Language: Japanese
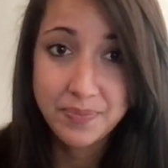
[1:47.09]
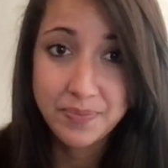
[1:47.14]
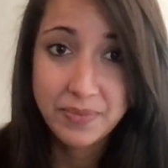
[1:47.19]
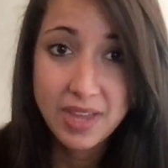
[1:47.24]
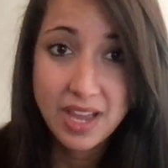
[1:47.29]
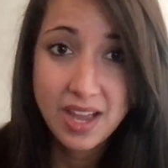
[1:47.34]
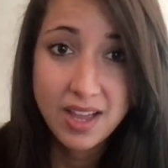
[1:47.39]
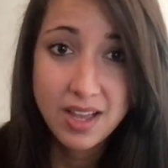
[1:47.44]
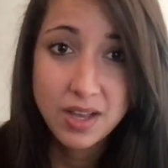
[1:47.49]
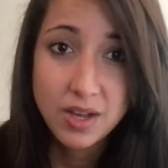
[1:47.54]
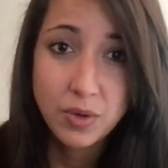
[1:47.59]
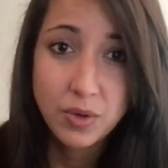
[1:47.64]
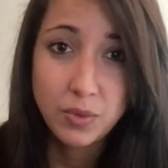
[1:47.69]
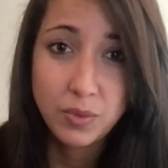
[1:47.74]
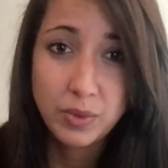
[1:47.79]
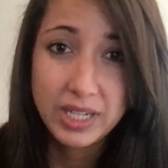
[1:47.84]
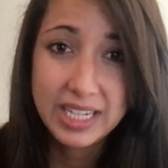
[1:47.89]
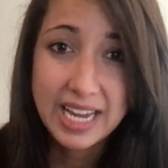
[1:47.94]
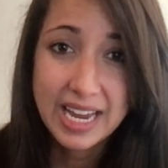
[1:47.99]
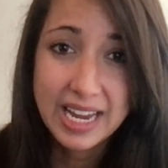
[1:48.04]
料を払
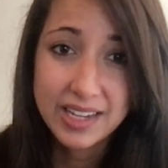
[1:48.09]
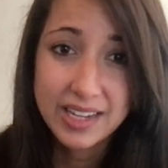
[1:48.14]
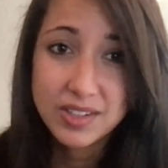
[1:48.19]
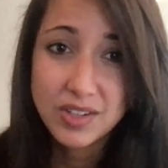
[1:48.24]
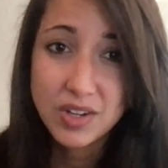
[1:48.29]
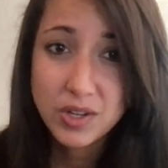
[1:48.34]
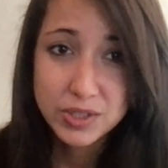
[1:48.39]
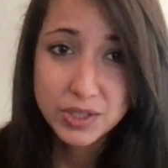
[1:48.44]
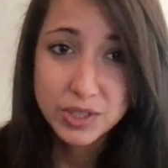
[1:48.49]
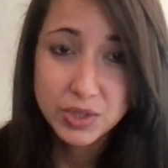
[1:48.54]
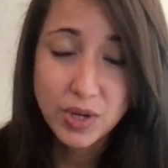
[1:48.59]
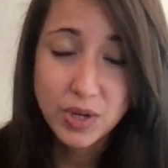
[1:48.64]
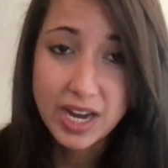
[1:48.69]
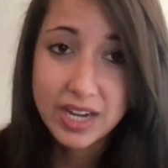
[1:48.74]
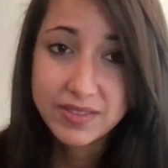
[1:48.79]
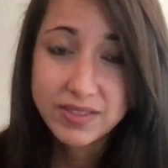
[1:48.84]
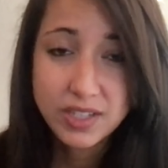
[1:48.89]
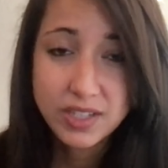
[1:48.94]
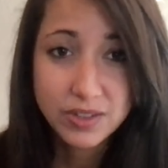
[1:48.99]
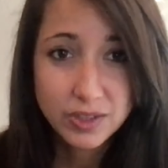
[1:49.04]
うことになるもの
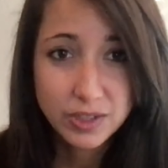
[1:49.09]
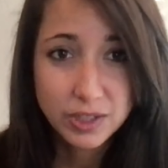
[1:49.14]
が